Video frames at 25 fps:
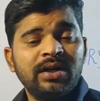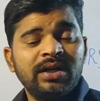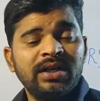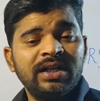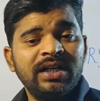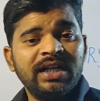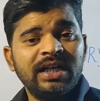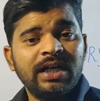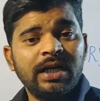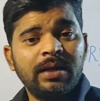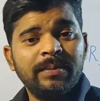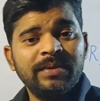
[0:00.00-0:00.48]

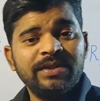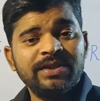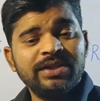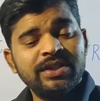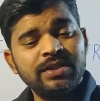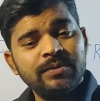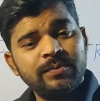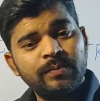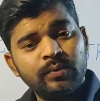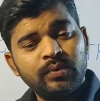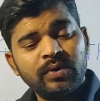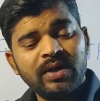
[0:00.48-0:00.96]
ऑर्गेनिक
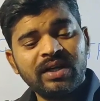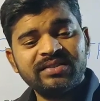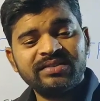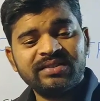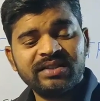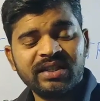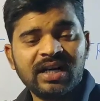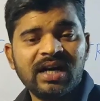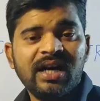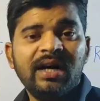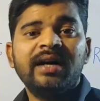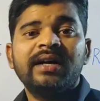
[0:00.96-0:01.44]
केमिस्ट्री पूरा
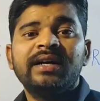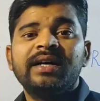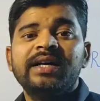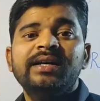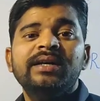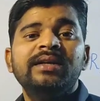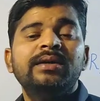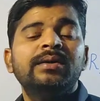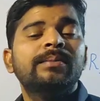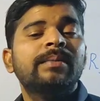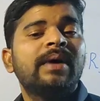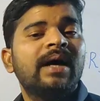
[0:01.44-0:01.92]
सिखा के
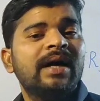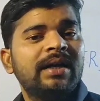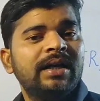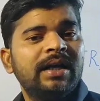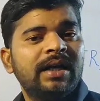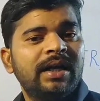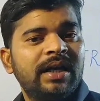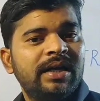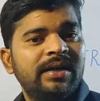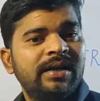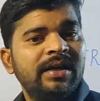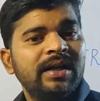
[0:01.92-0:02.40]
ही
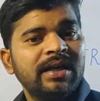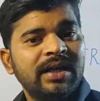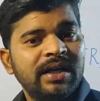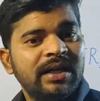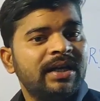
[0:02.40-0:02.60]
मानेंगे